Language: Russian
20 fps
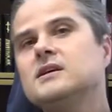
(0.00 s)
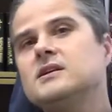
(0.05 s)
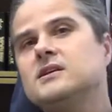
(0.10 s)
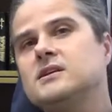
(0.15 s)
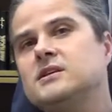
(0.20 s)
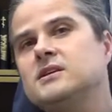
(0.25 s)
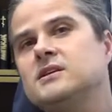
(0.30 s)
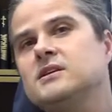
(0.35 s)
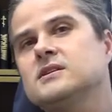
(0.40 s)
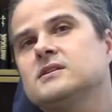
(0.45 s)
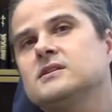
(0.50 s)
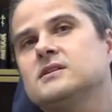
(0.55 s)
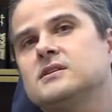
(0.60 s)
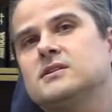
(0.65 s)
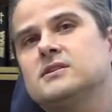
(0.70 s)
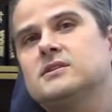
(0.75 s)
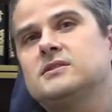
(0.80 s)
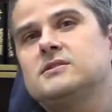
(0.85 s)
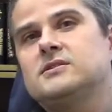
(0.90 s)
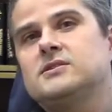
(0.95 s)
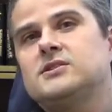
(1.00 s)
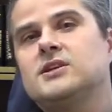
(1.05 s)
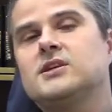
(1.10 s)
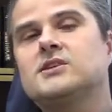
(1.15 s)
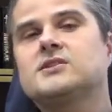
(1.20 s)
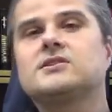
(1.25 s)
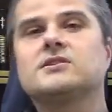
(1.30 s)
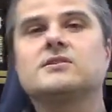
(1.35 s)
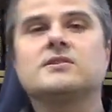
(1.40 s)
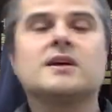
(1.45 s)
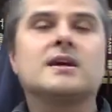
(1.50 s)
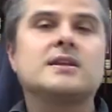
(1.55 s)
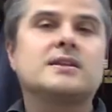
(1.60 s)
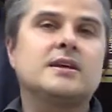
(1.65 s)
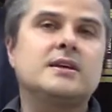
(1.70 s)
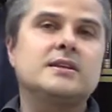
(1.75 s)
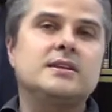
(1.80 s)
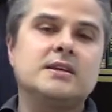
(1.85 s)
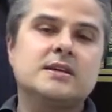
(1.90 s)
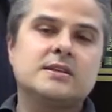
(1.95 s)
И э, сейчас
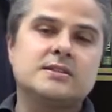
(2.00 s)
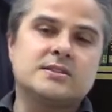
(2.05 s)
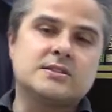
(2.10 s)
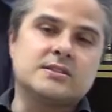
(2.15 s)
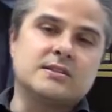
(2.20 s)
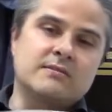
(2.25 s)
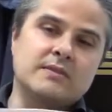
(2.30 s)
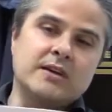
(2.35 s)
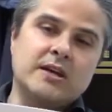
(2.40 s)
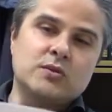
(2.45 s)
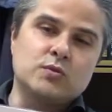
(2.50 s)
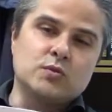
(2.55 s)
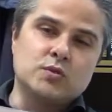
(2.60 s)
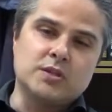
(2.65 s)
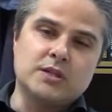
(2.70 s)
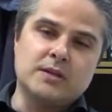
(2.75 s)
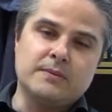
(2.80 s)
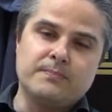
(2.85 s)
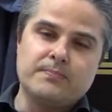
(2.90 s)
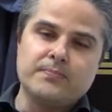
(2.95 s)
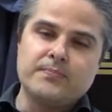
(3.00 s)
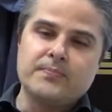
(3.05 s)
долгота дня составляет уже